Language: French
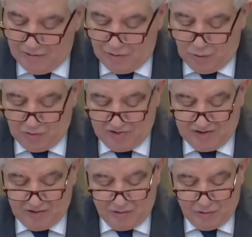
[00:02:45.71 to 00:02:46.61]
sur
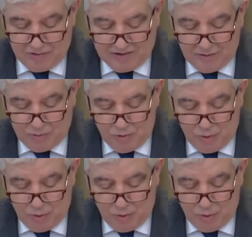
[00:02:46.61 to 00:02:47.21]
son statut